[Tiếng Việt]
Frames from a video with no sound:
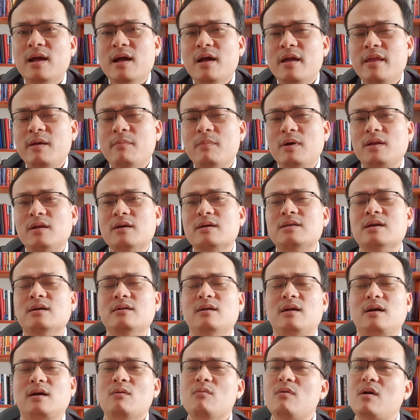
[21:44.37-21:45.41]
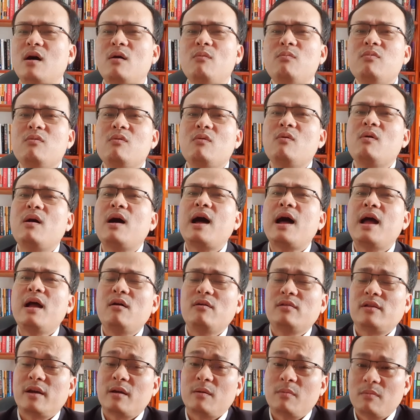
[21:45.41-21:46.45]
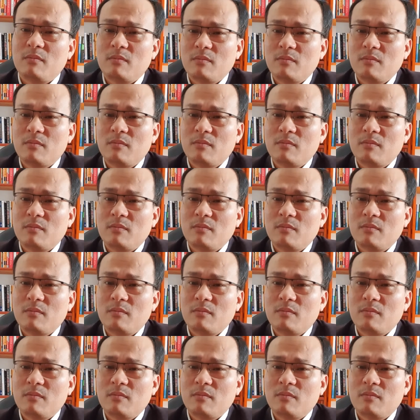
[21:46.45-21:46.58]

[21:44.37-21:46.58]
nhưng mà thực sự là cũng không có ai có thể